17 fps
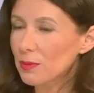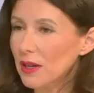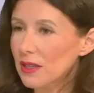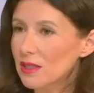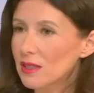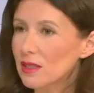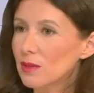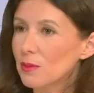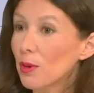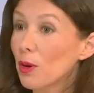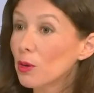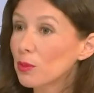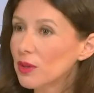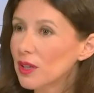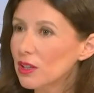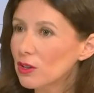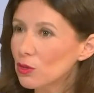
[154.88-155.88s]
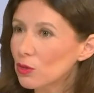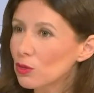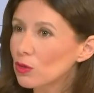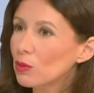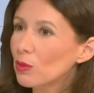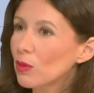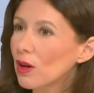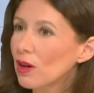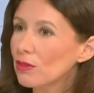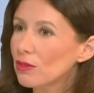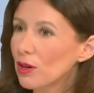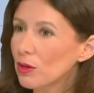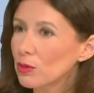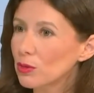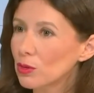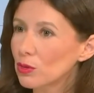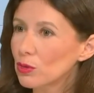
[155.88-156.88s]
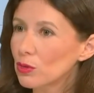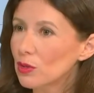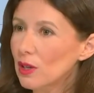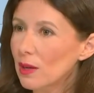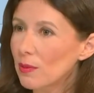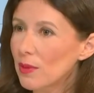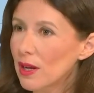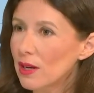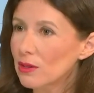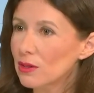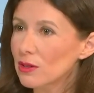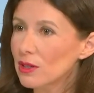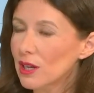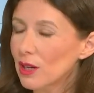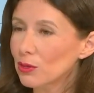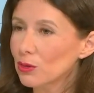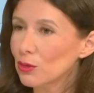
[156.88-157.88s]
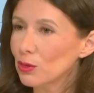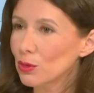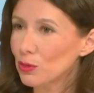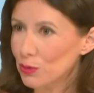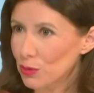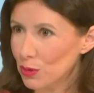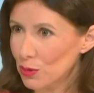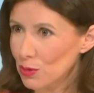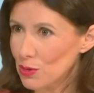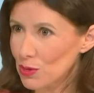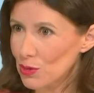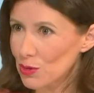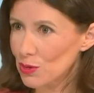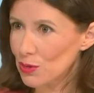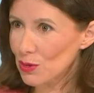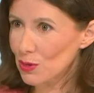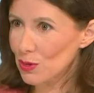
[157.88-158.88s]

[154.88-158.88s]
partie des premiers, justement, à avoir obtenu ce label Cloud de confiance.